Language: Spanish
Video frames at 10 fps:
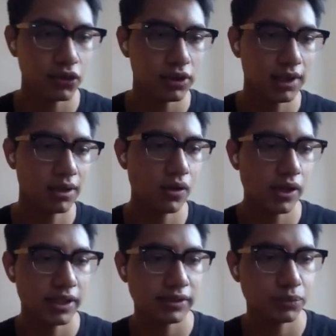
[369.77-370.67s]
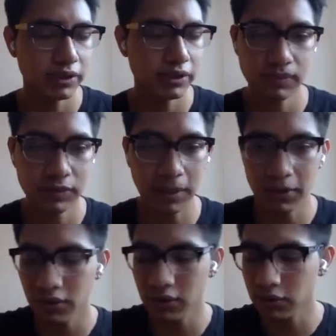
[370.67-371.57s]
yo tengo es, pues,
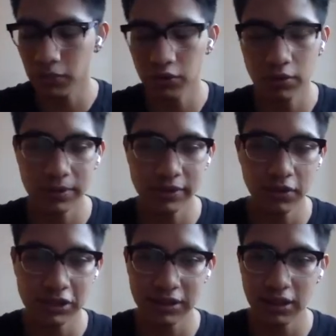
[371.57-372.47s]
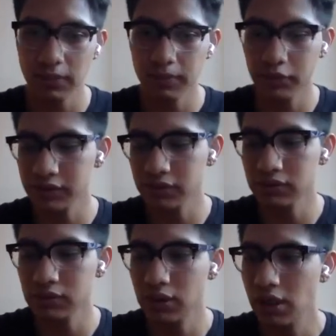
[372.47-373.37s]
sabiendo que, como tú me mencionas, que pues
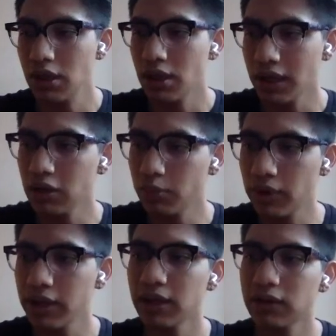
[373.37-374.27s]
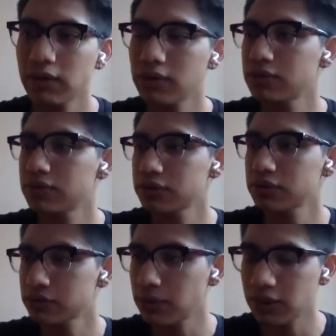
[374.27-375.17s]
son aeropuertos,
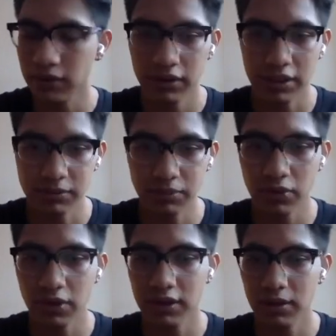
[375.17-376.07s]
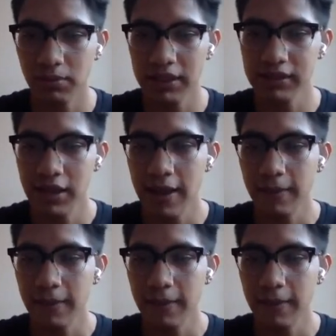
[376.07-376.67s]
sobre todo de transporte y demás,